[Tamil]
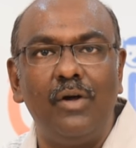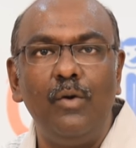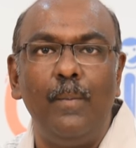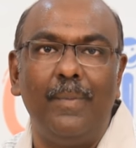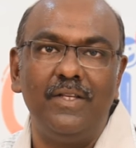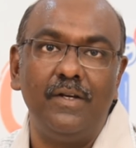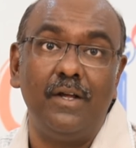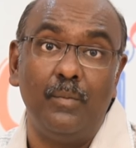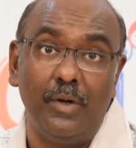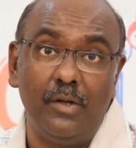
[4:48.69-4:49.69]
வாரம்
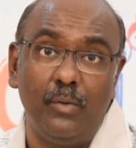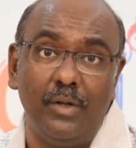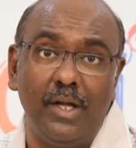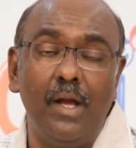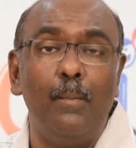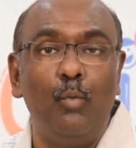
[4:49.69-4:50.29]
மஞ்சக்கரு மட்டும் கொடுங்க